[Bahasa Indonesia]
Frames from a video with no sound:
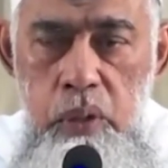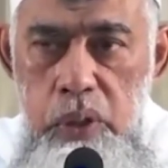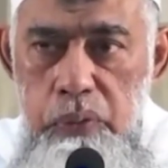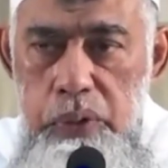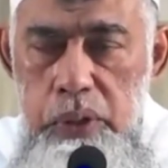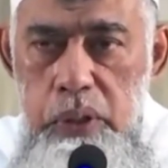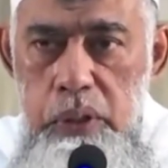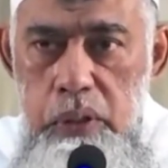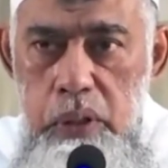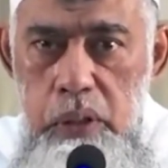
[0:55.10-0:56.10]
ikhwan
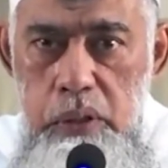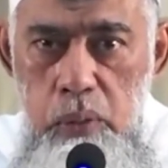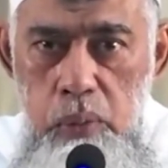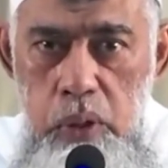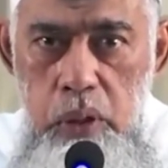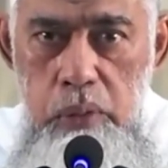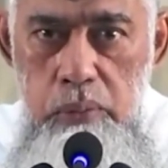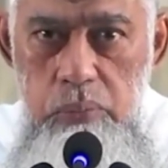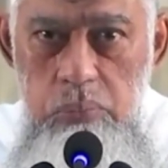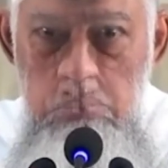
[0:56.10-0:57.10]
fillah
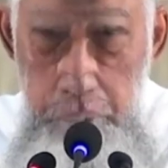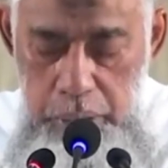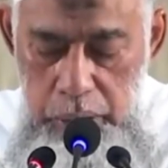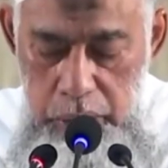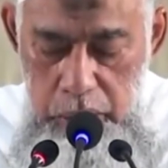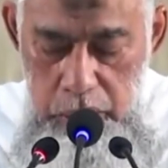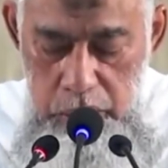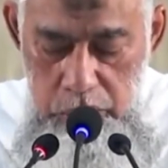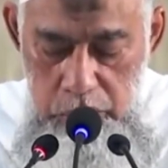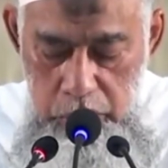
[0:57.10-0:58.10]
azakumullah pada
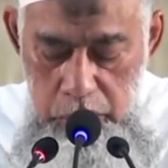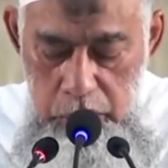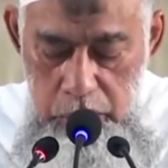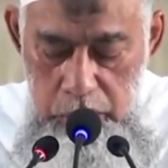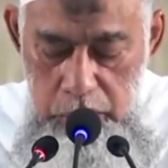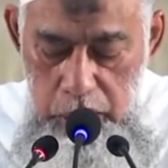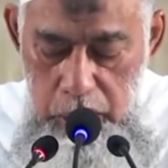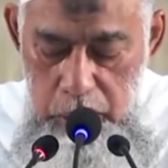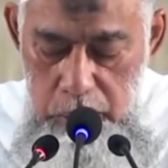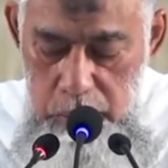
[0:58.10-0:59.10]
Hari ini kita
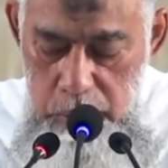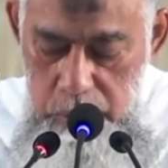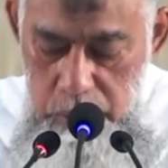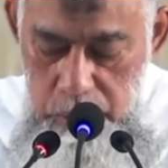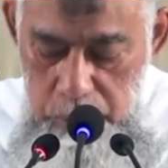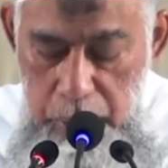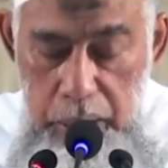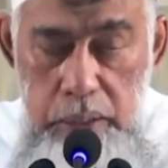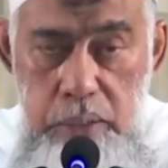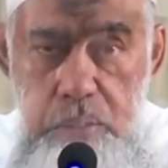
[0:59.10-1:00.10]
akan
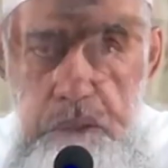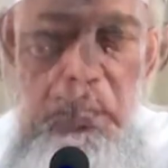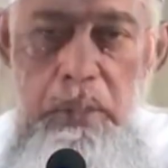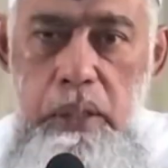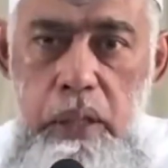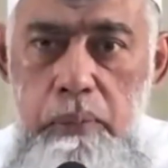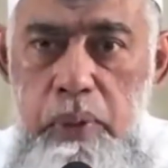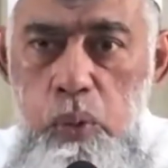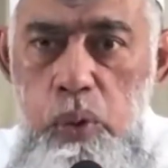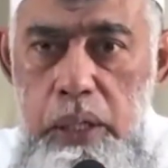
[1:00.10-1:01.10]
membahas sebab-sebab
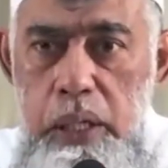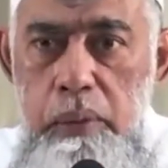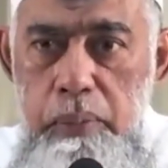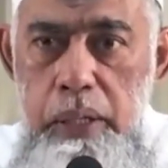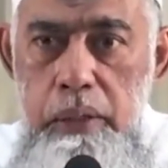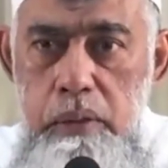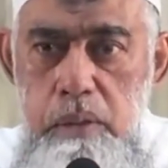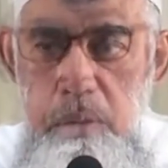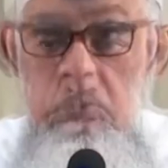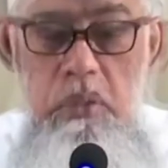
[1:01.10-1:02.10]
berkurangnya iman.
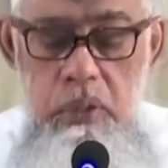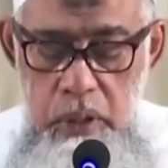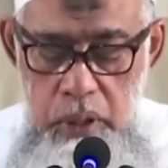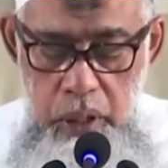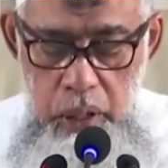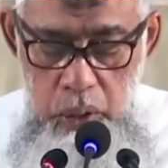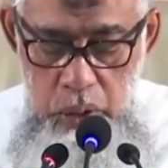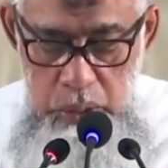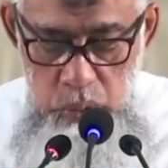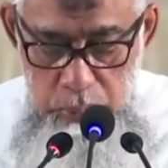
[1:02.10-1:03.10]
Kalau
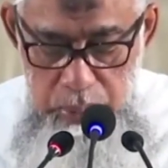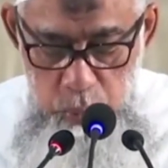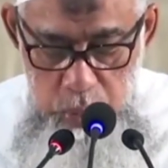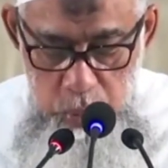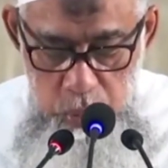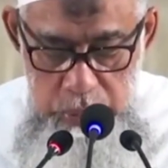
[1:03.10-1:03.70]
orang sudah berbuat